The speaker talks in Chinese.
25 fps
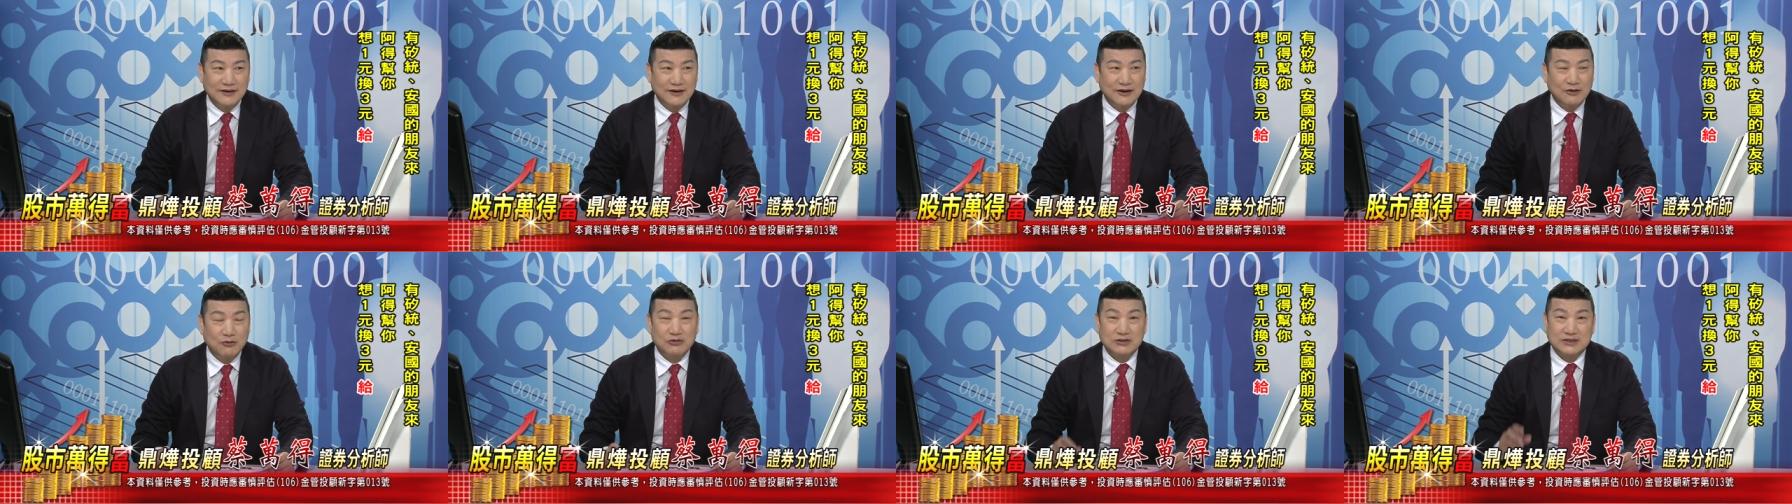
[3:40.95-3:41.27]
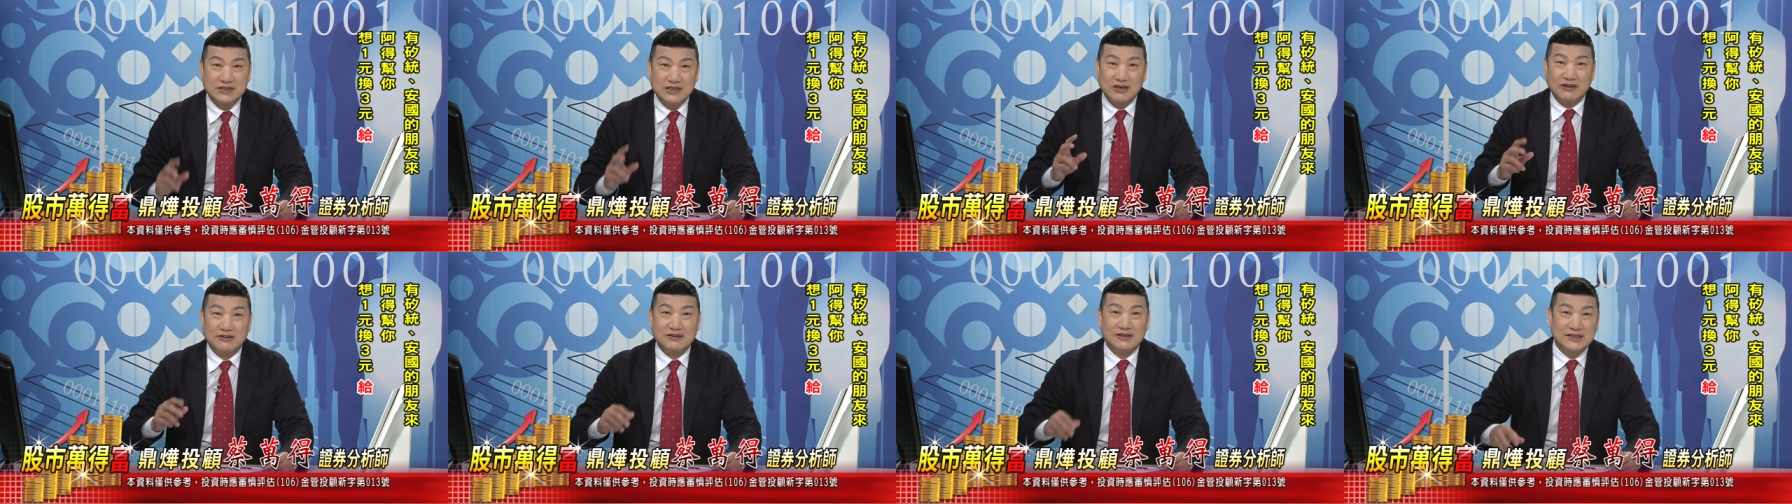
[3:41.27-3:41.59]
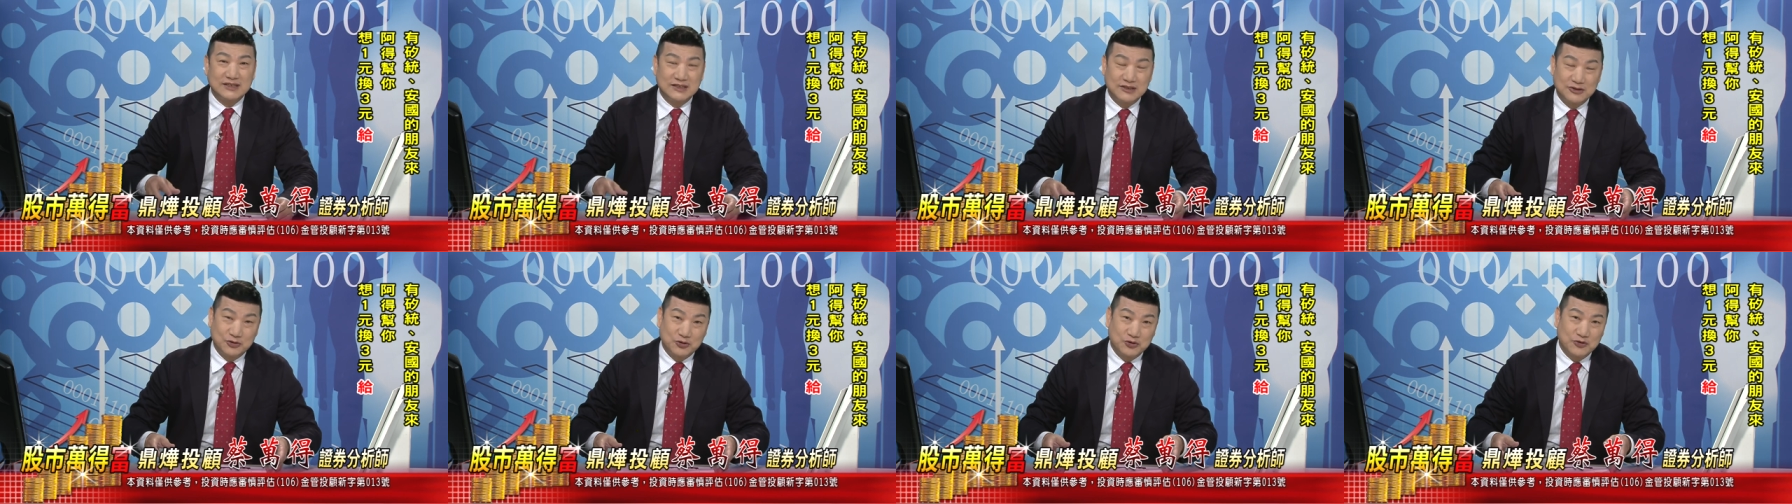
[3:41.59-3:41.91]
我只有二
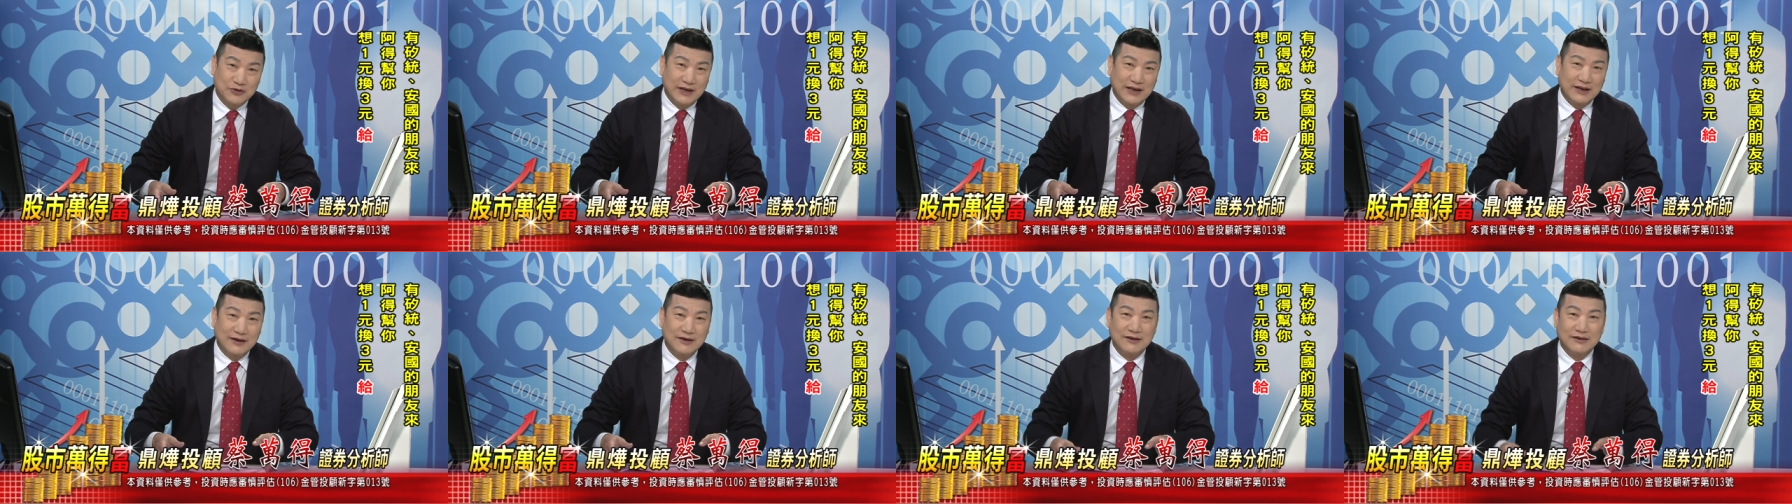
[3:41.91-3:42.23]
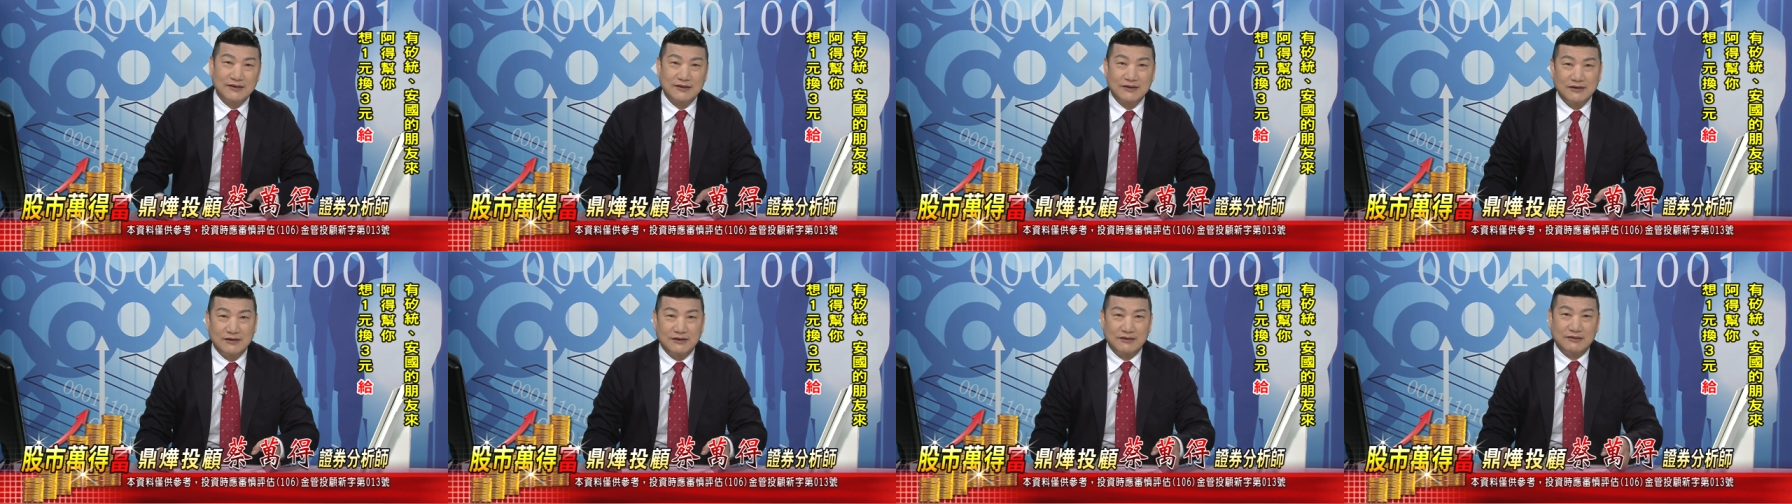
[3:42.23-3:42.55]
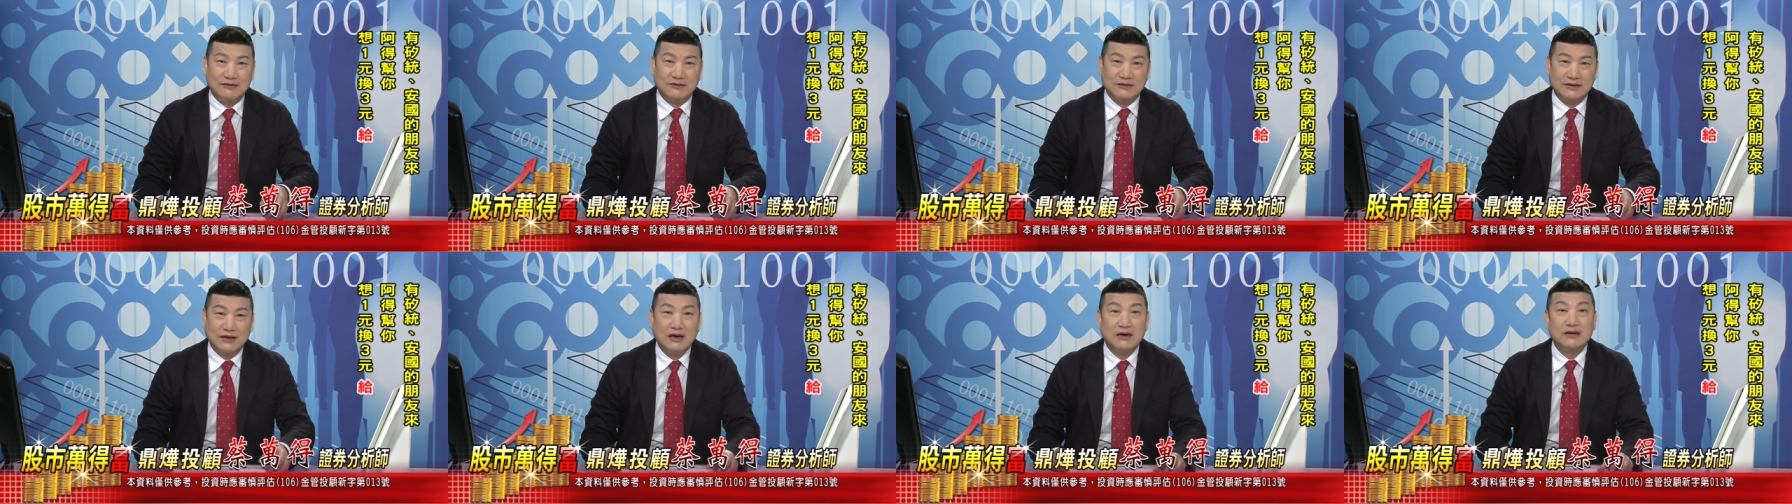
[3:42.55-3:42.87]
十岁，
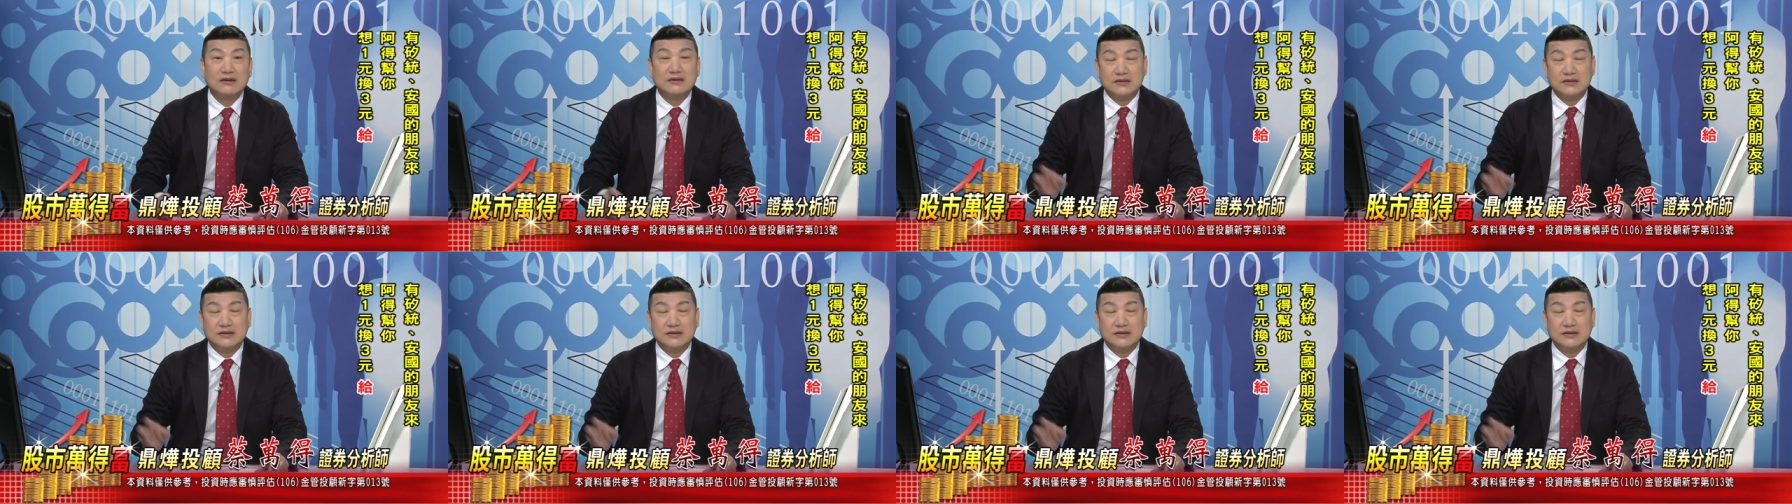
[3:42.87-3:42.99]
那